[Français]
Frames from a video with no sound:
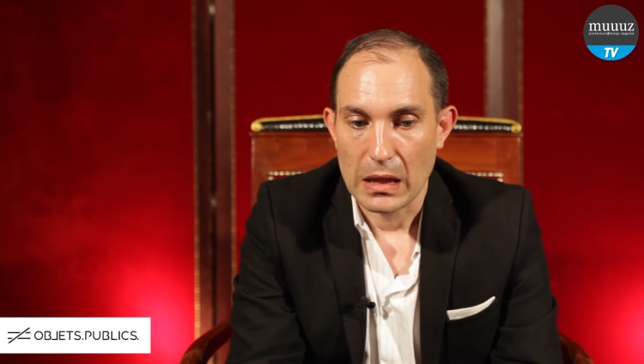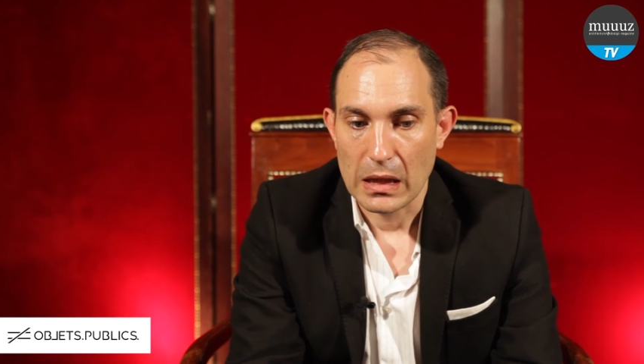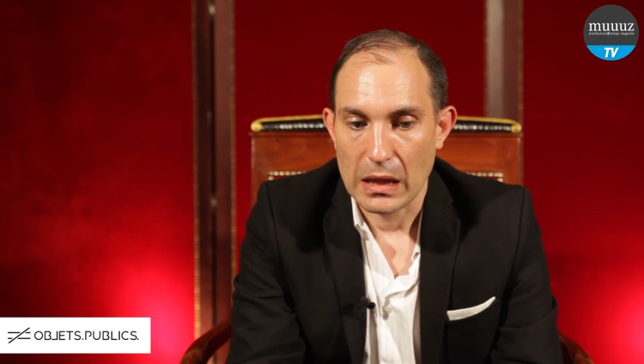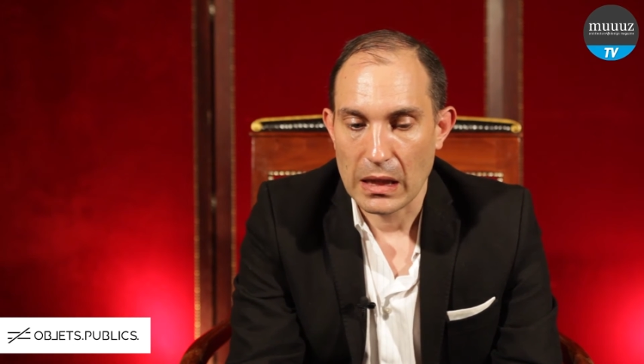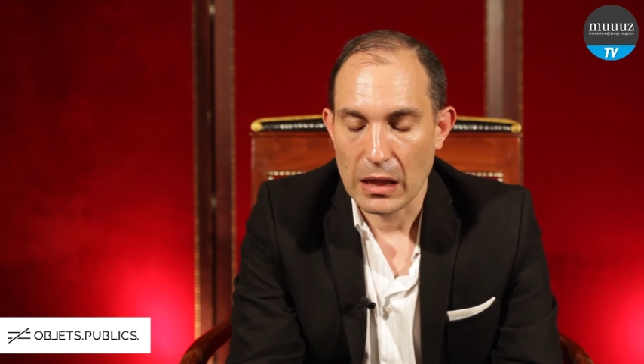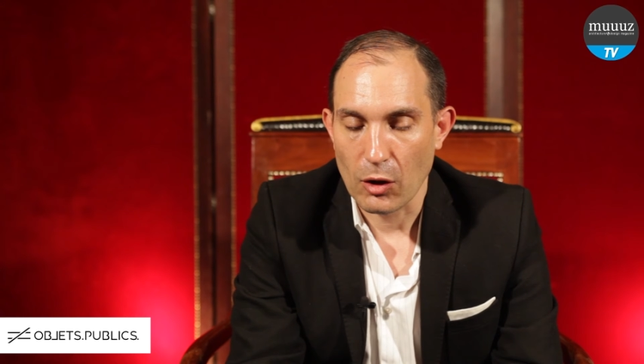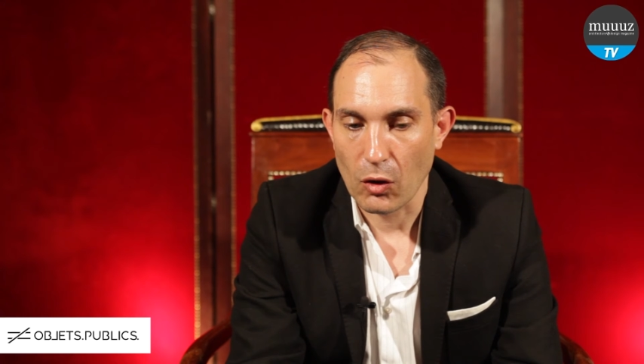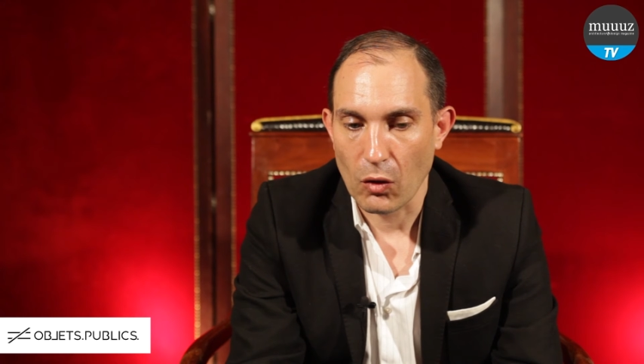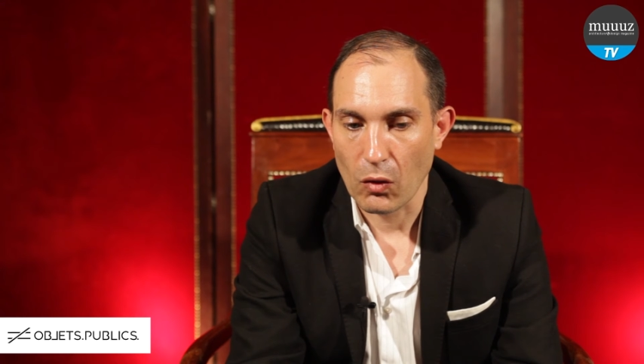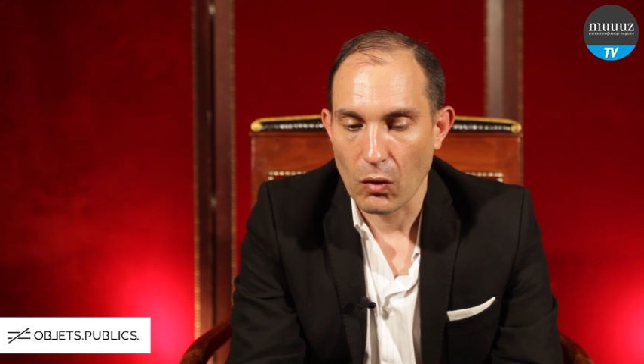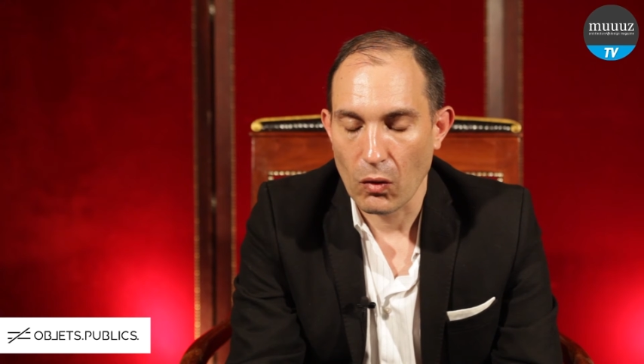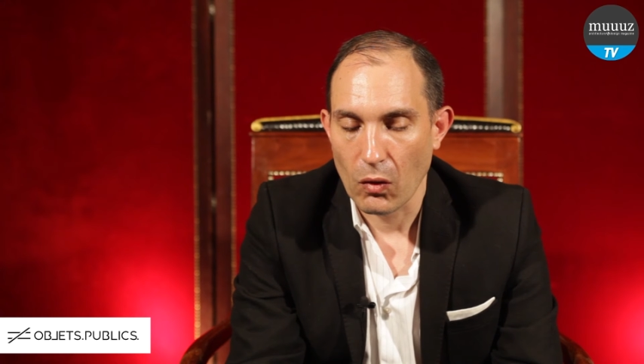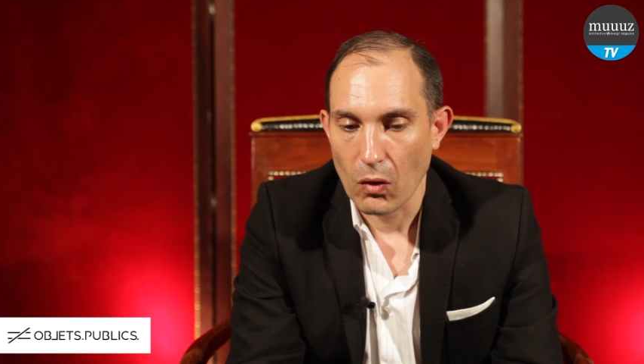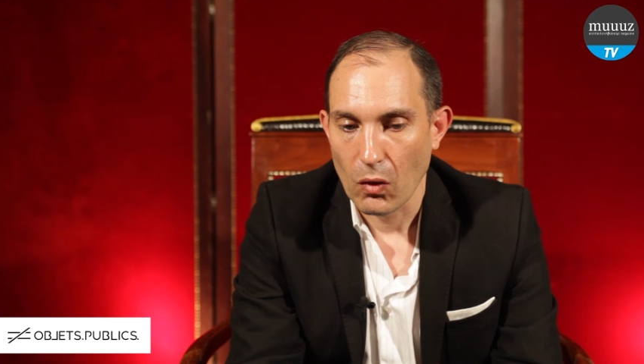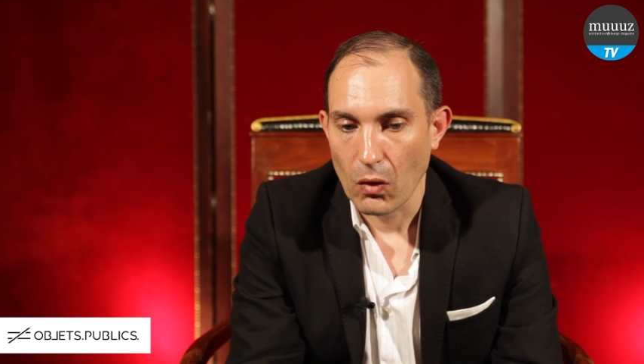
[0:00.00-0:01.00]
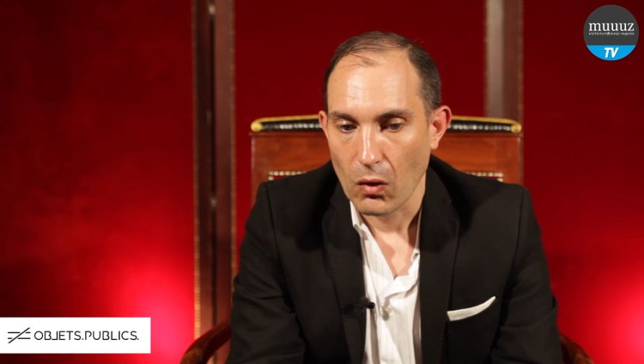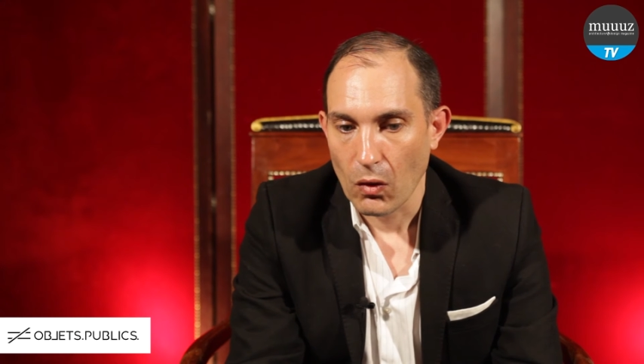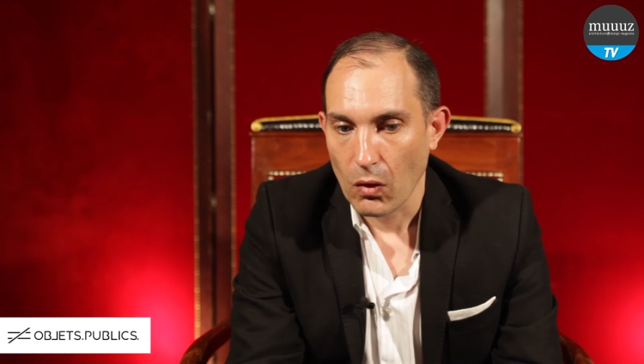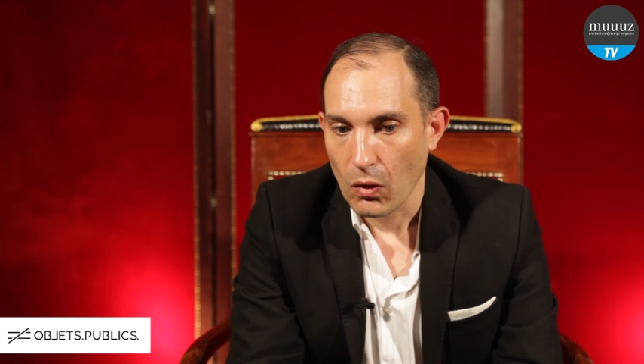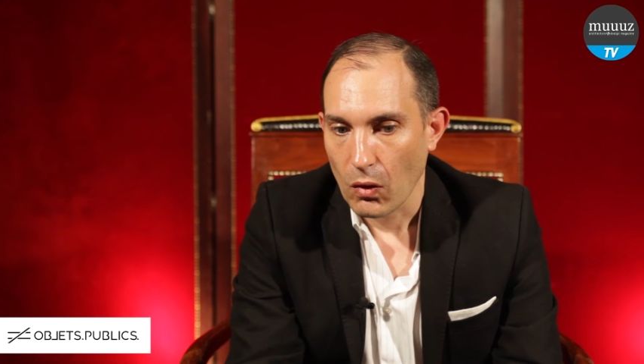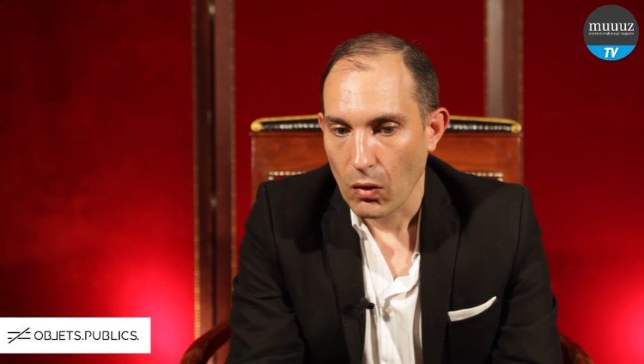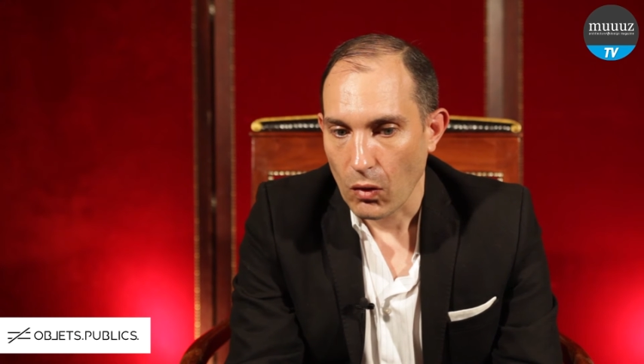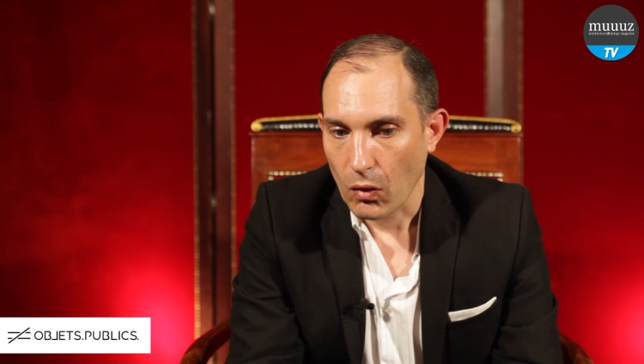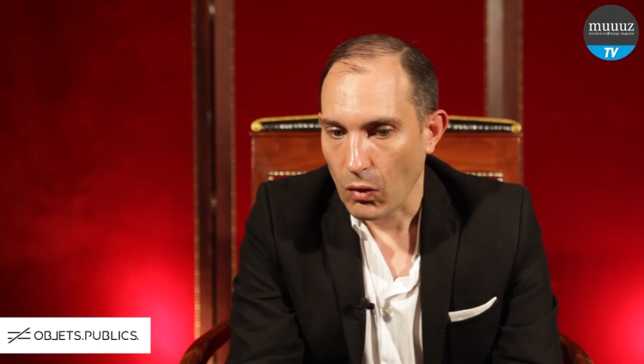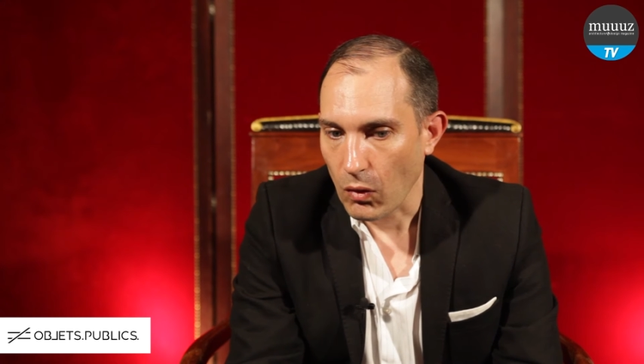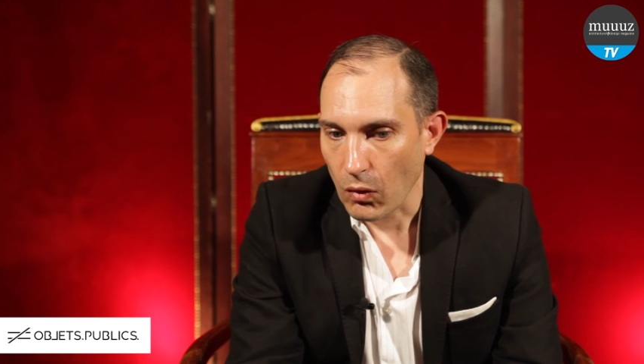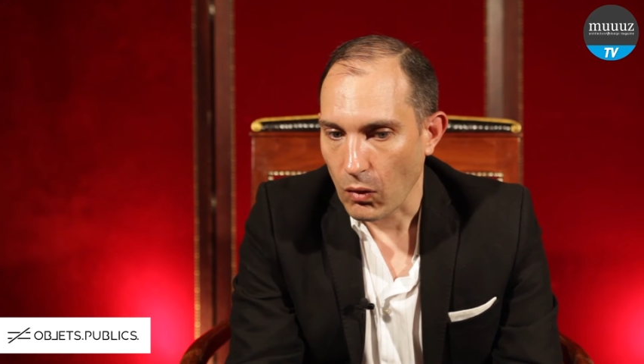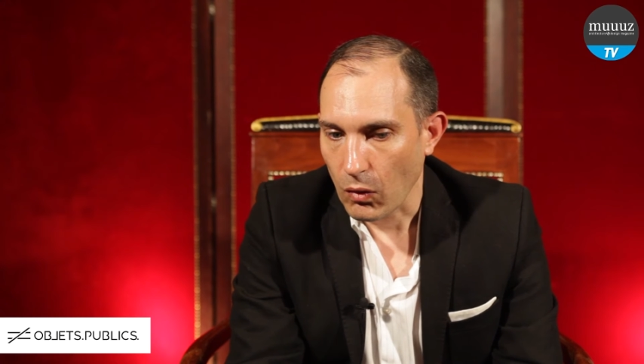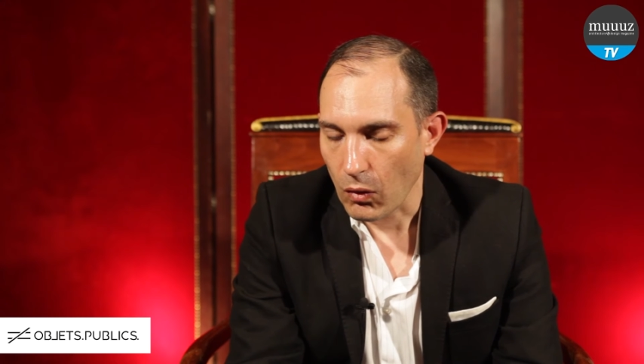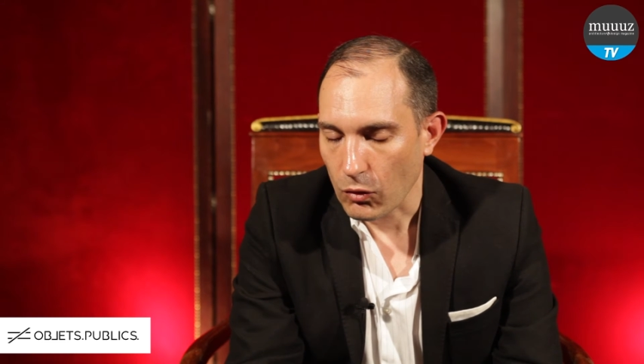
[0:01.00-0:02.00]
Et en
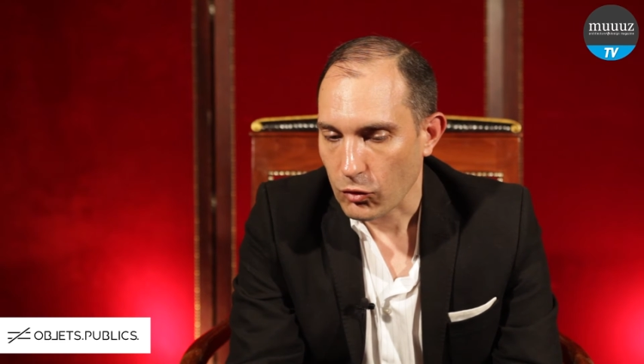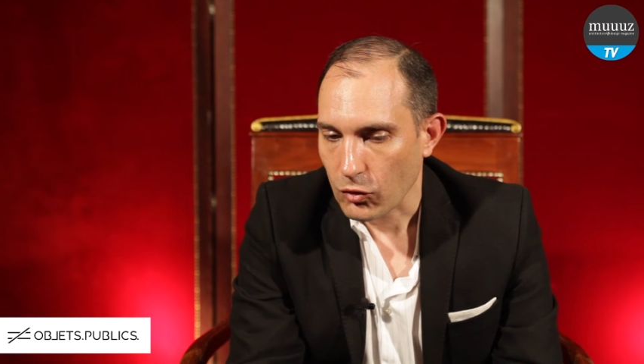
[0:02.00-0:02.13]
on,